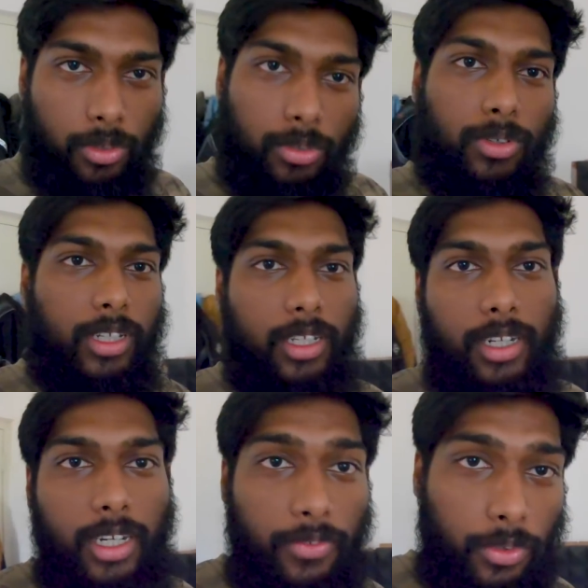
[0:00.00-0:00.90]
ஃபோன் கூட
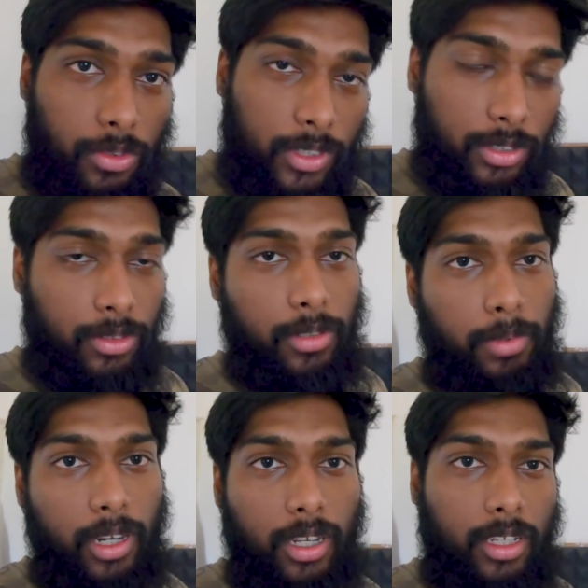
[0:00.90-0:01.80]
இருக்கிற ஹெட்ஃபோன் வச்சு கூட
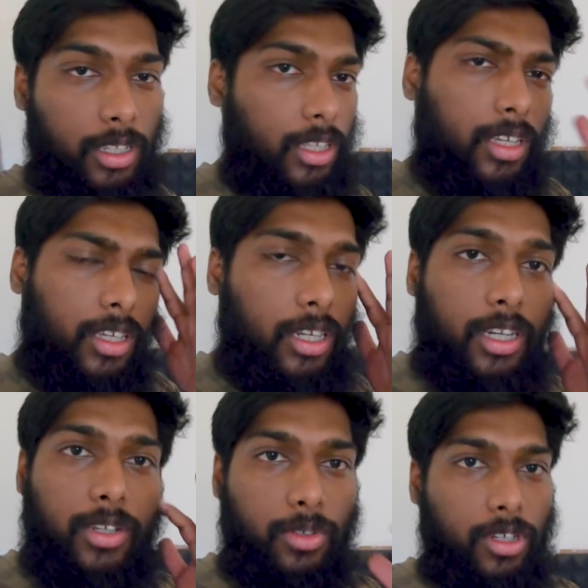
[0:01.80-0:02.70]
பண்ணலாம்
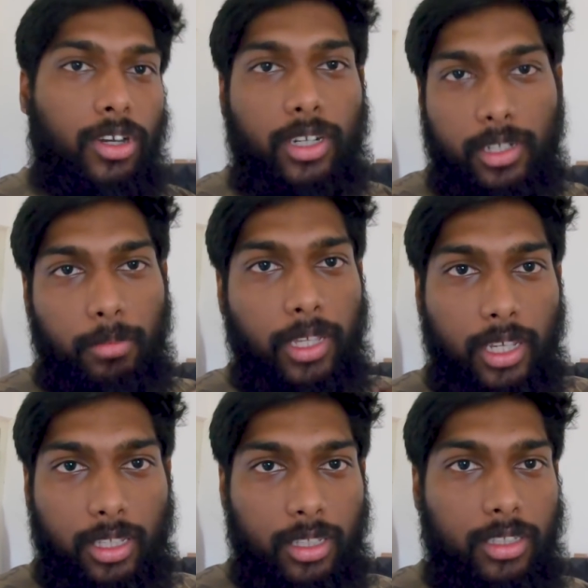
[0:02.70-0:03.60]
இல்லைனா உங்கள் காலர்
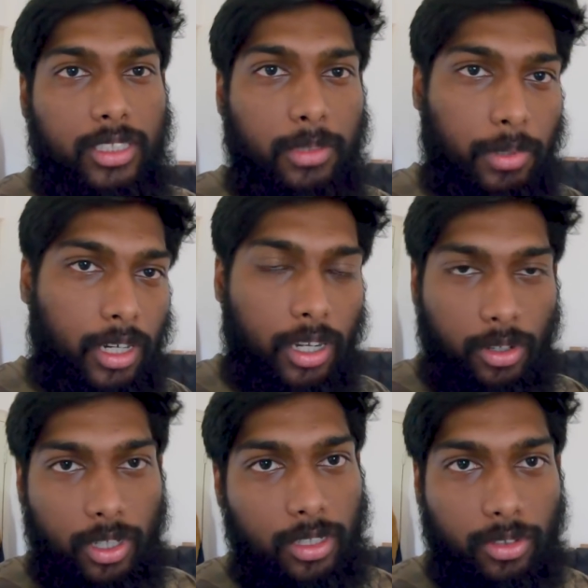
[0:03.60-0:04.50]
மைக் ஏதாவது சீப்பாக
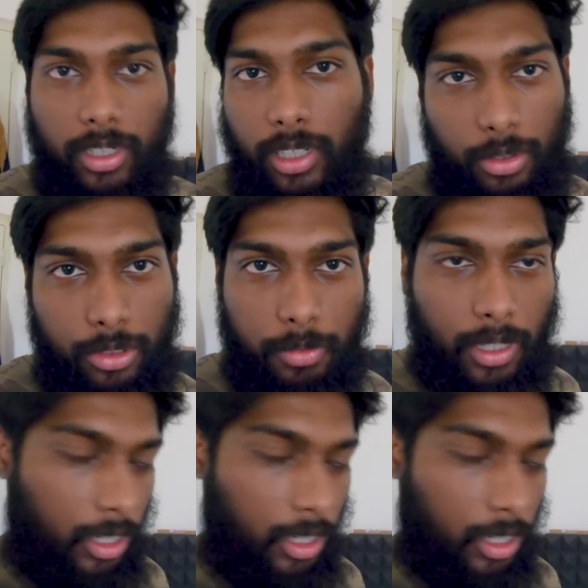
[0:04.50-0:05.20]
கிடைக்கும் அதை கூட நீங்கள் யூஸ்